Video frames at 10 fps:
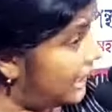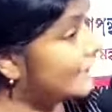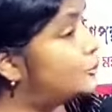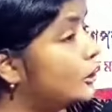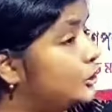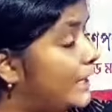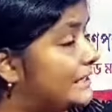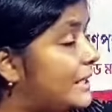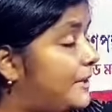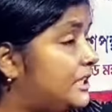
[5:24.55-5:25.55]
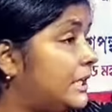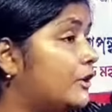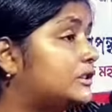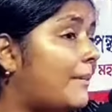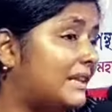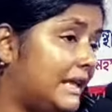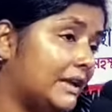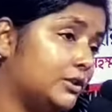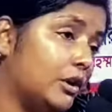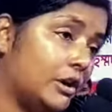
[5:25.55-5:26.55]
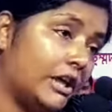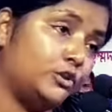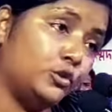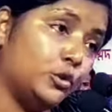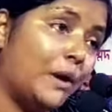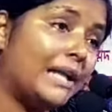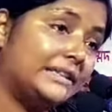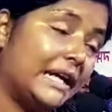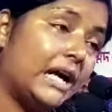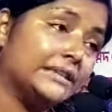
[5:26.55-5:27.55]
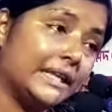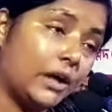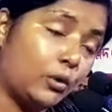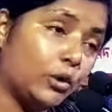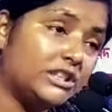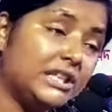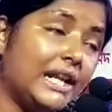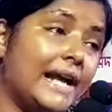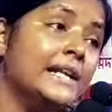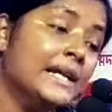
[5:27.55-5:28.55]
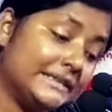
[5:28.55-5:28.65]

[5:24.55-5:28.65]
রাজ্য জুড়ে যে বিচ্ছিন্নতাবাদী আন্দোলনের শুরুয়াত যেখান থেকে করছিলেন